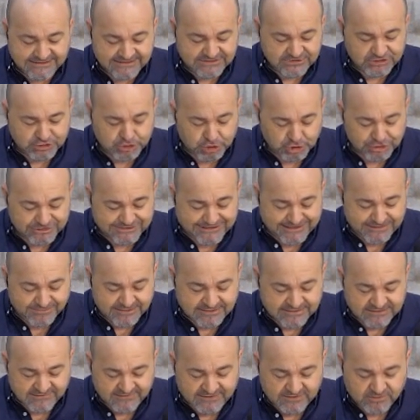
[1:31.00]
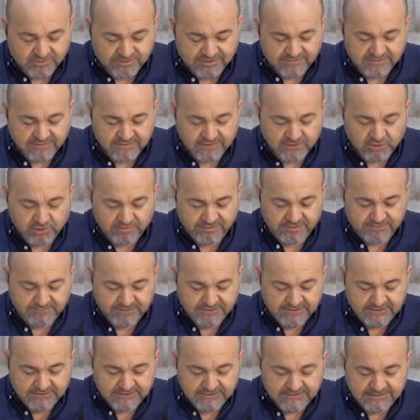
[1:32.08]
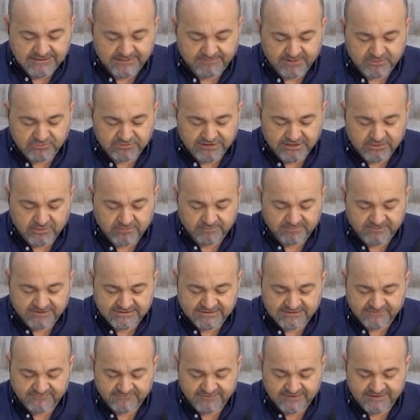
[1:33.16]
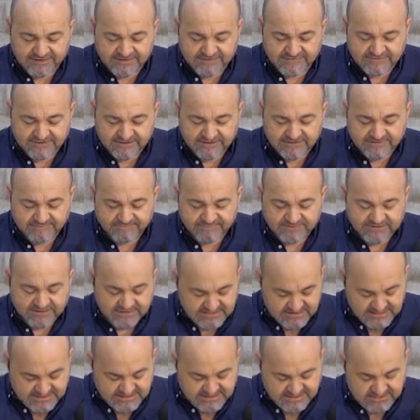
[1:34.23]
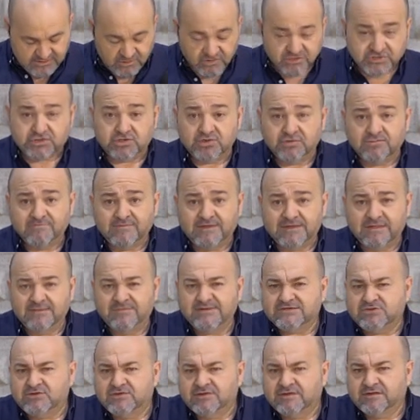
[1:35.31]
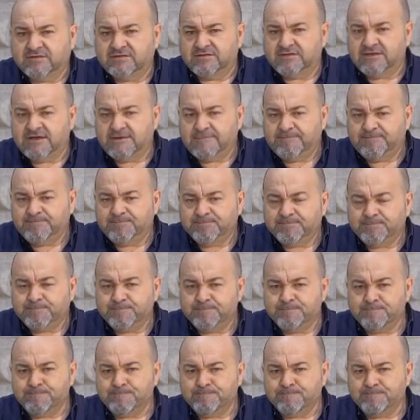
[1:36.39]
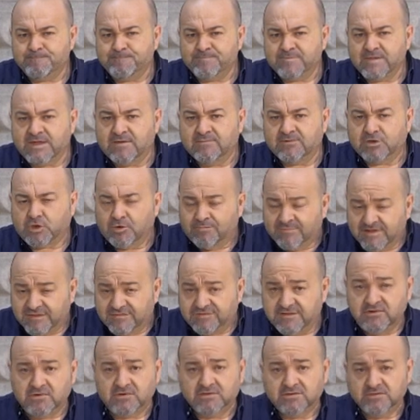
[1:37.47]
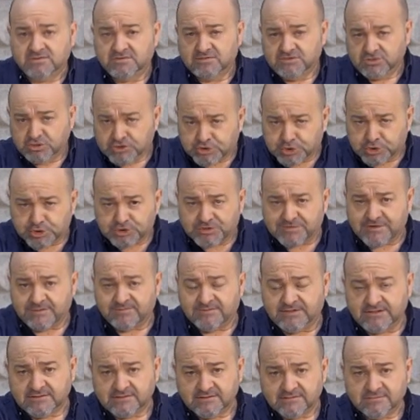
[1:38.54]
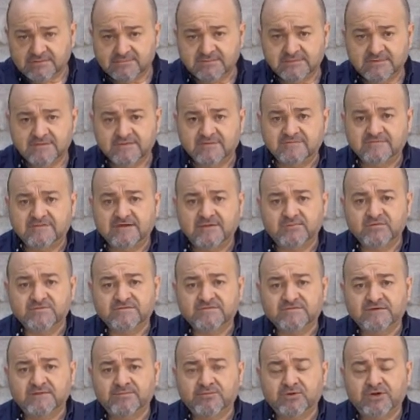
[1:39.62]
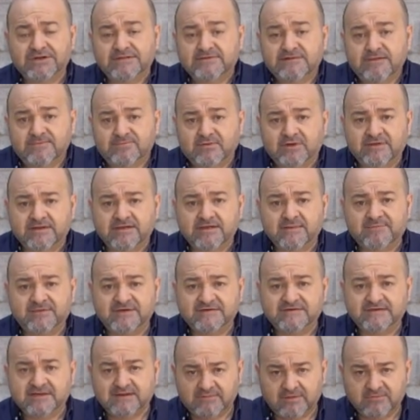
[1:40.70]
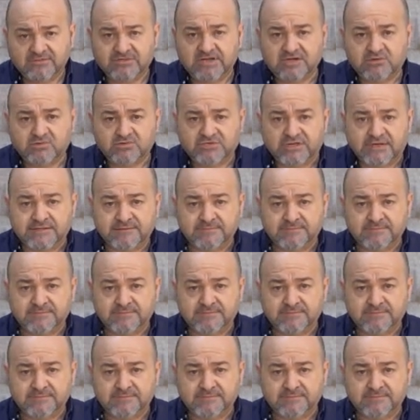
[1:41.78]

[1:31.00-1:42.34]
totalmente vacunada de COVID y la pauta completa a finales de agosto. Además, lo decía mm, convencido, nosotros también. Estamos tiempo al tiempo, a ver qué pasa. Vamos a escuchar.